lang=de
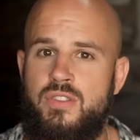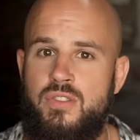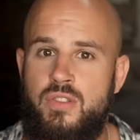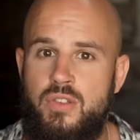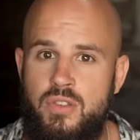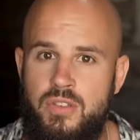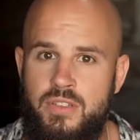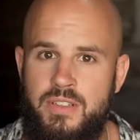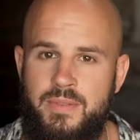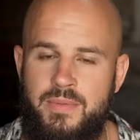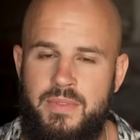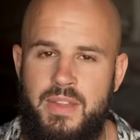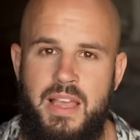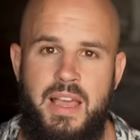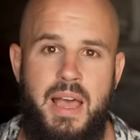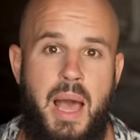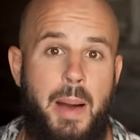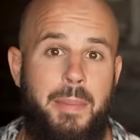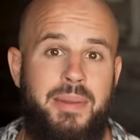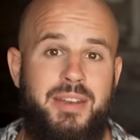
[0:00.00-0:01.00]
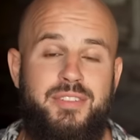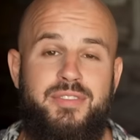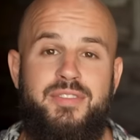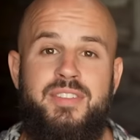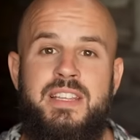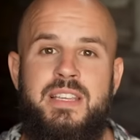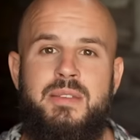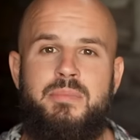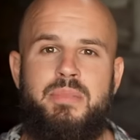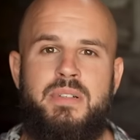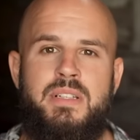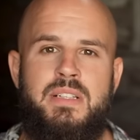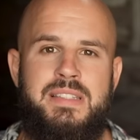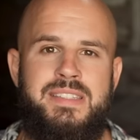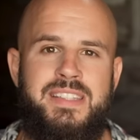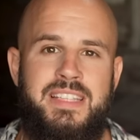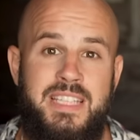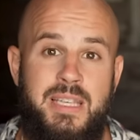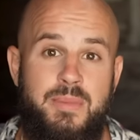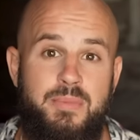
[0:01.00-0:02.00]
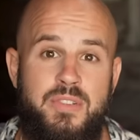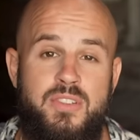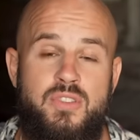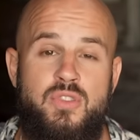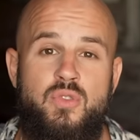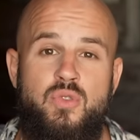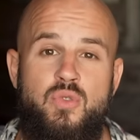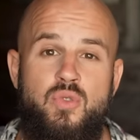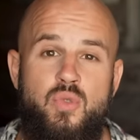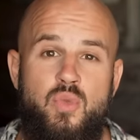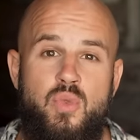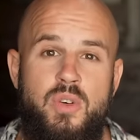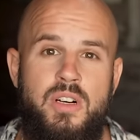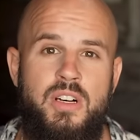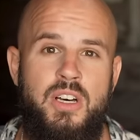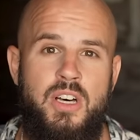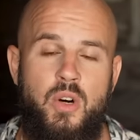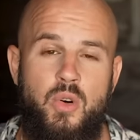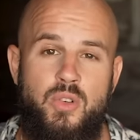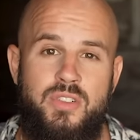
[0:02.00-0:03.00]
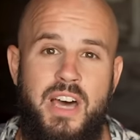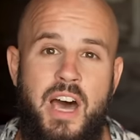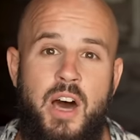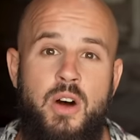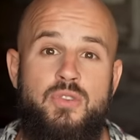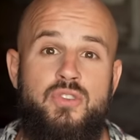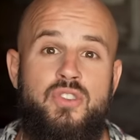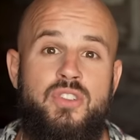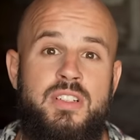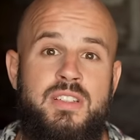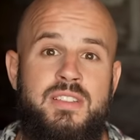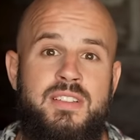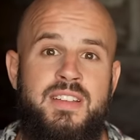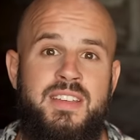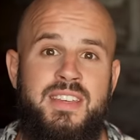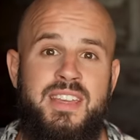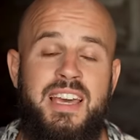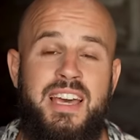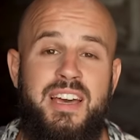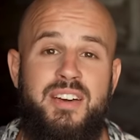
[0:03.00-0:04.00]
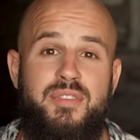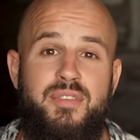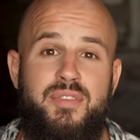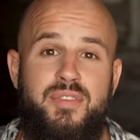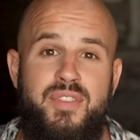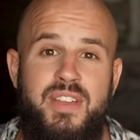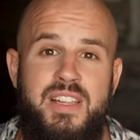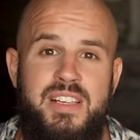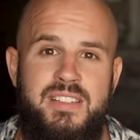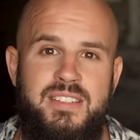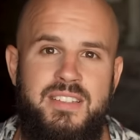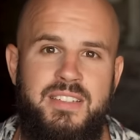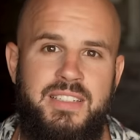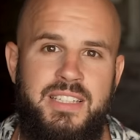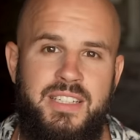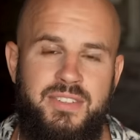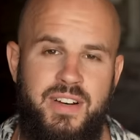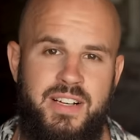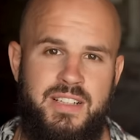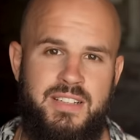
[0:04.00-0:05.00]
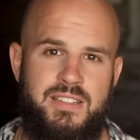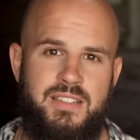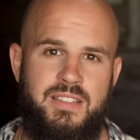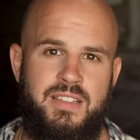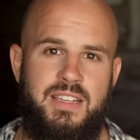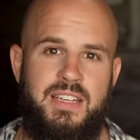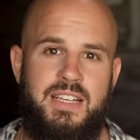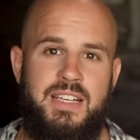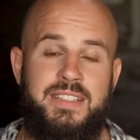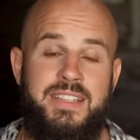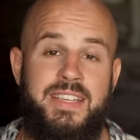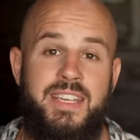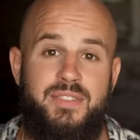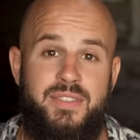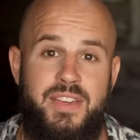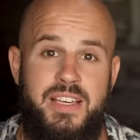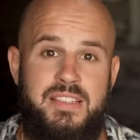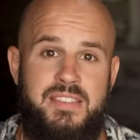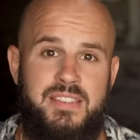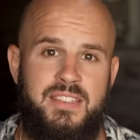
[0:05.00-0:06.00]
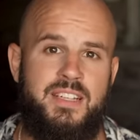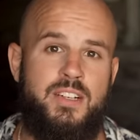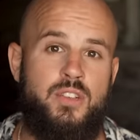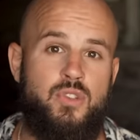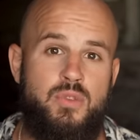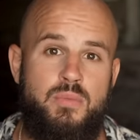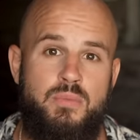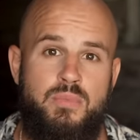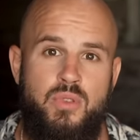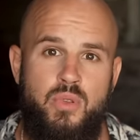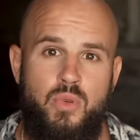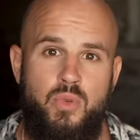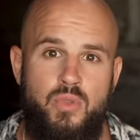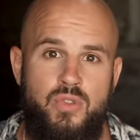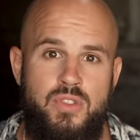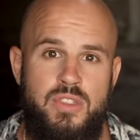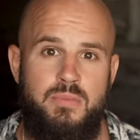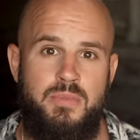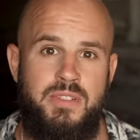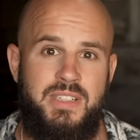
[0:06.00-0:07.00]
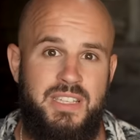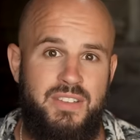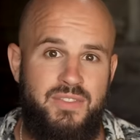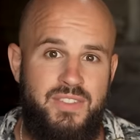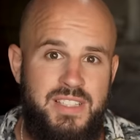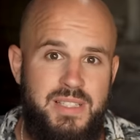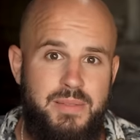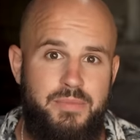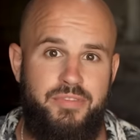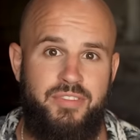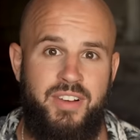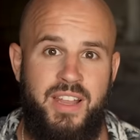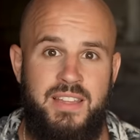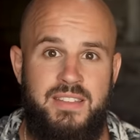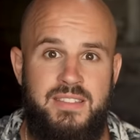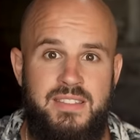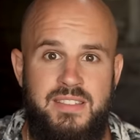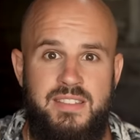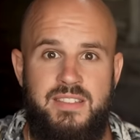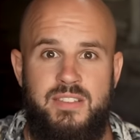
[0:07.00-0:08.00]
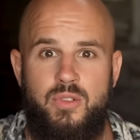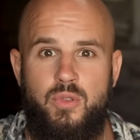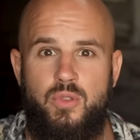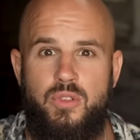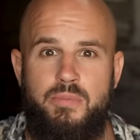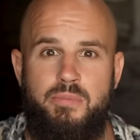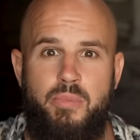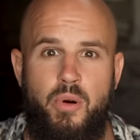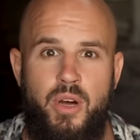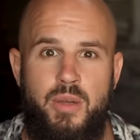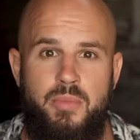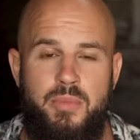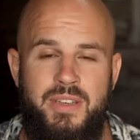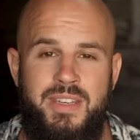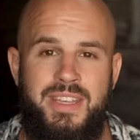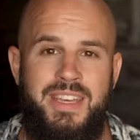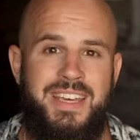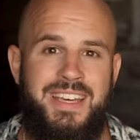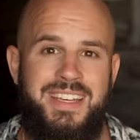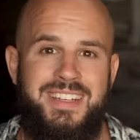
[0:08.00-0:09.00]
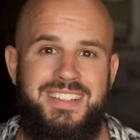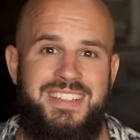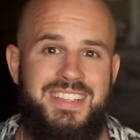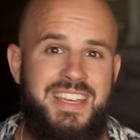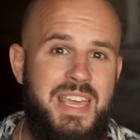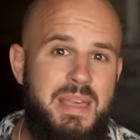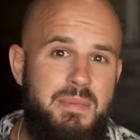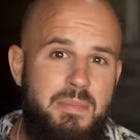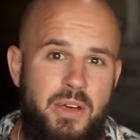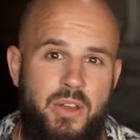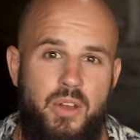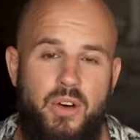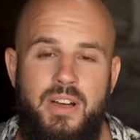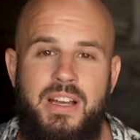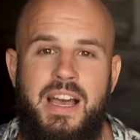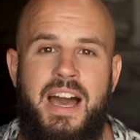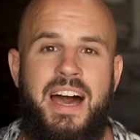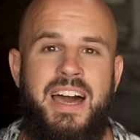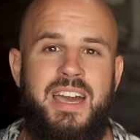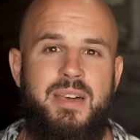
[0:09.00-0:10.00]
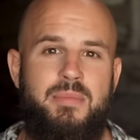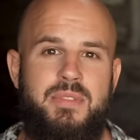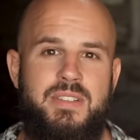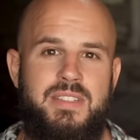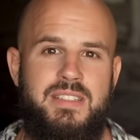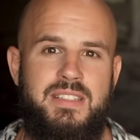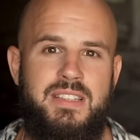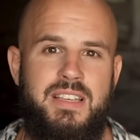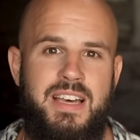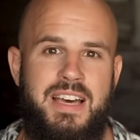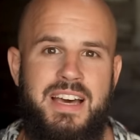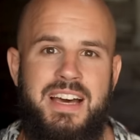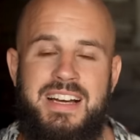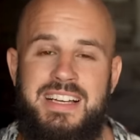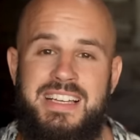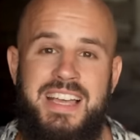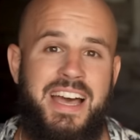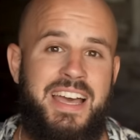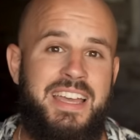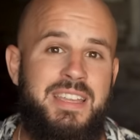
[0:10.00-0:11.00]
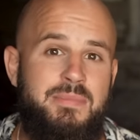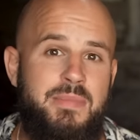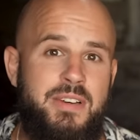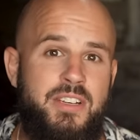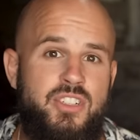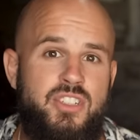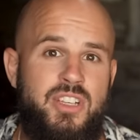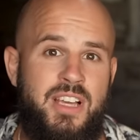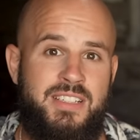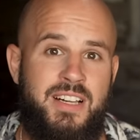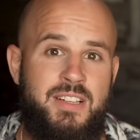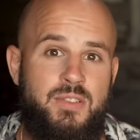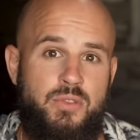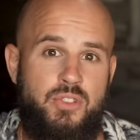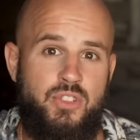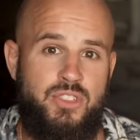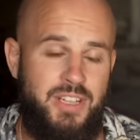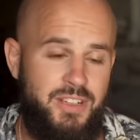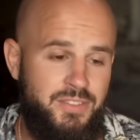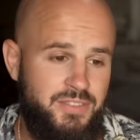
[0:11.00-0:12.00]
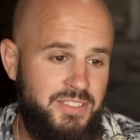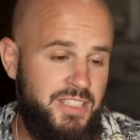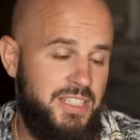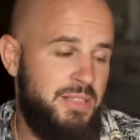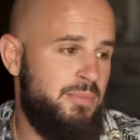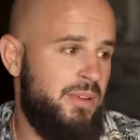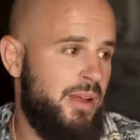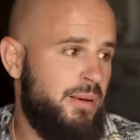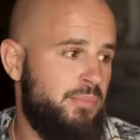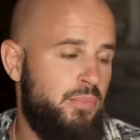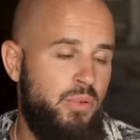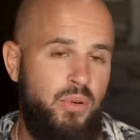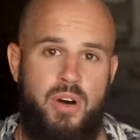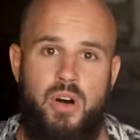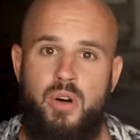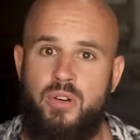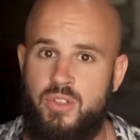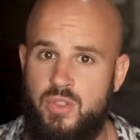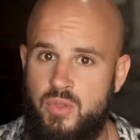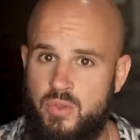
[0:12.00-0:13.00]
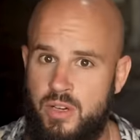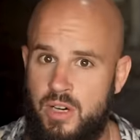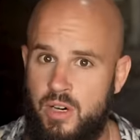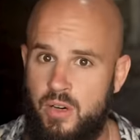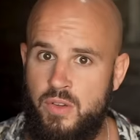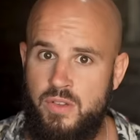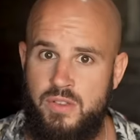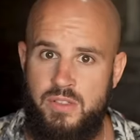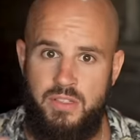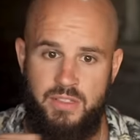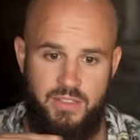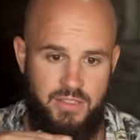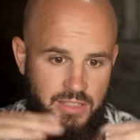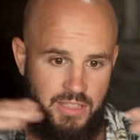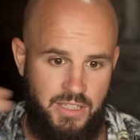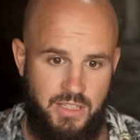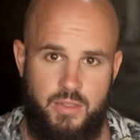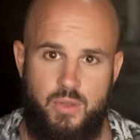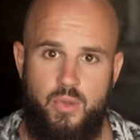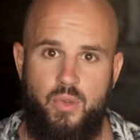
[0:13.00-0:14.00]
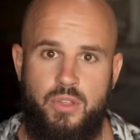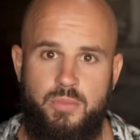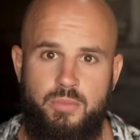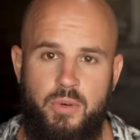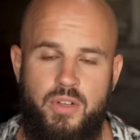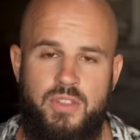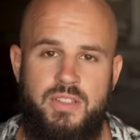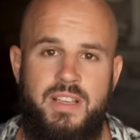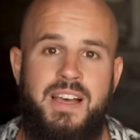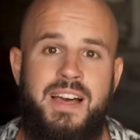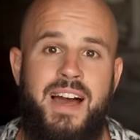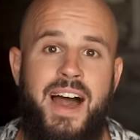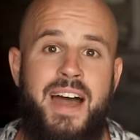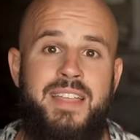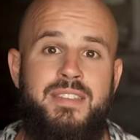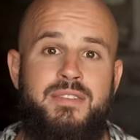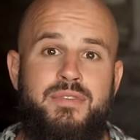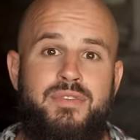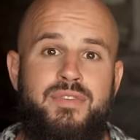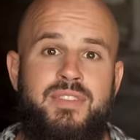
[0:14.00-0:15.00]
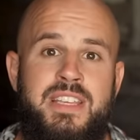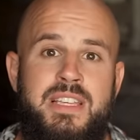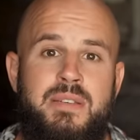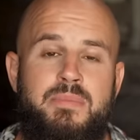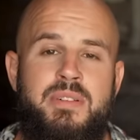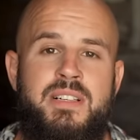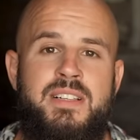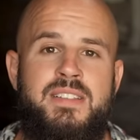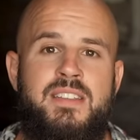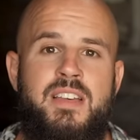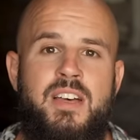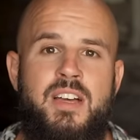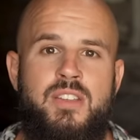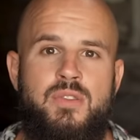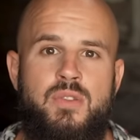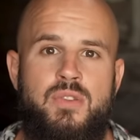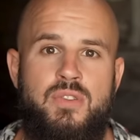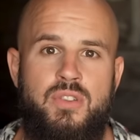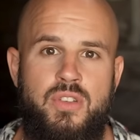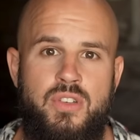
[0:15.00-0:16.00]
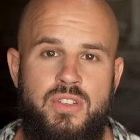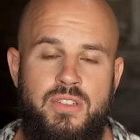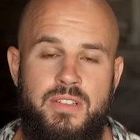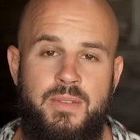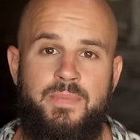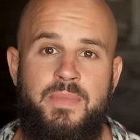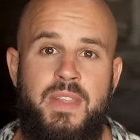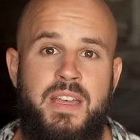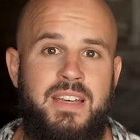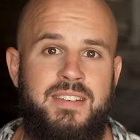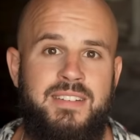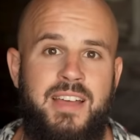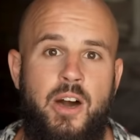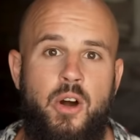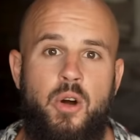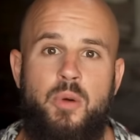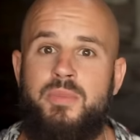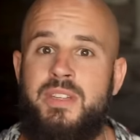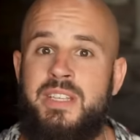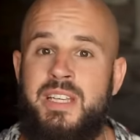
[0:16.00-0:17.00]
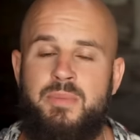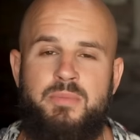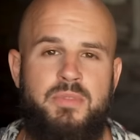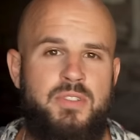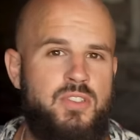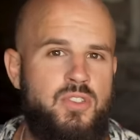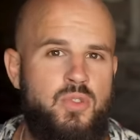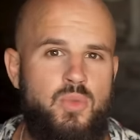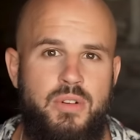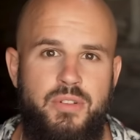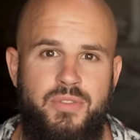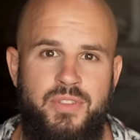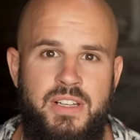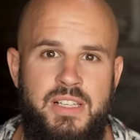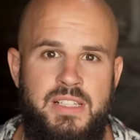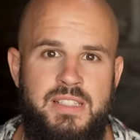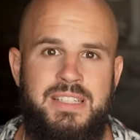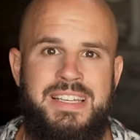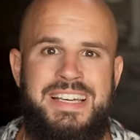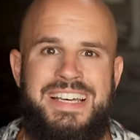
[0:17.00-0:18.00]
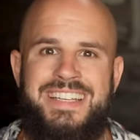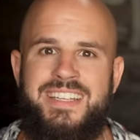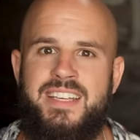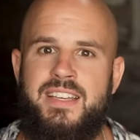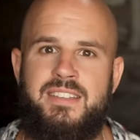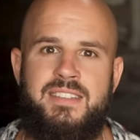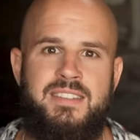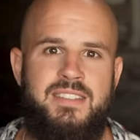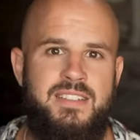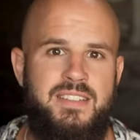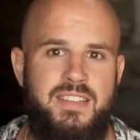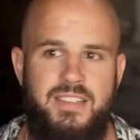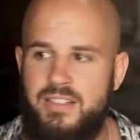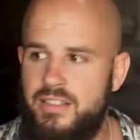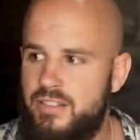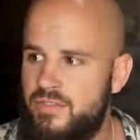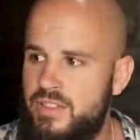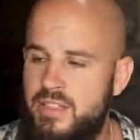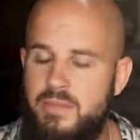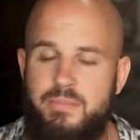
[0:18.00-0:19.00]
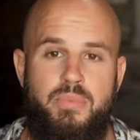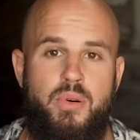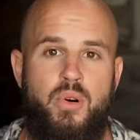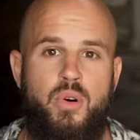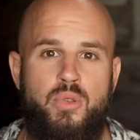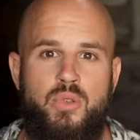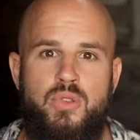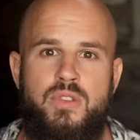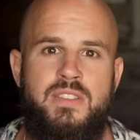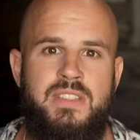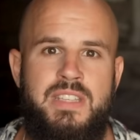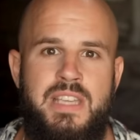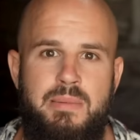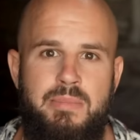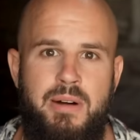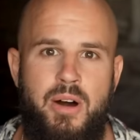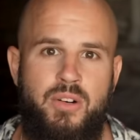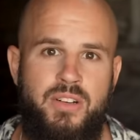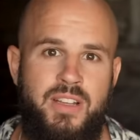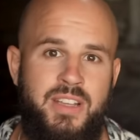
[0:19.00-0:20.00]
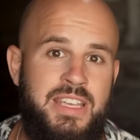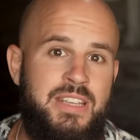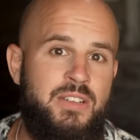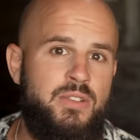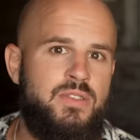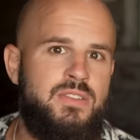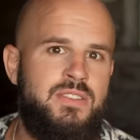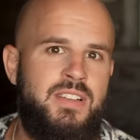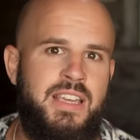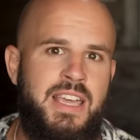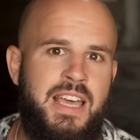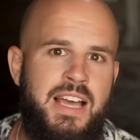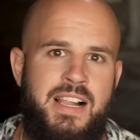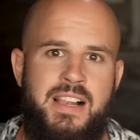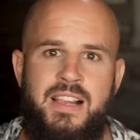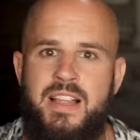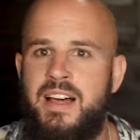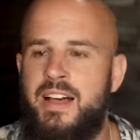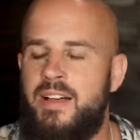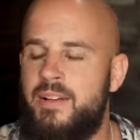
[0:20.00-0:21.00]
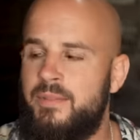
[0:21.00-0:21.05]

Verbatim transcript: züchten, aber der Fliegenpilz, den gibt es nur und ausschließlich wild gewachsen. Denn er wächst in einer Symbiose mit gewissen Pflanzen und Bäumen, die immer noch geheim ist. Kein Mensch hat also geschafft, in einem Labor oder zu Hause in einer Zuchtbox einen Fliegenpilz zu züchten. Darum, den gibt es nur wild, der ist nicht irgendwie produzierbar oder industriell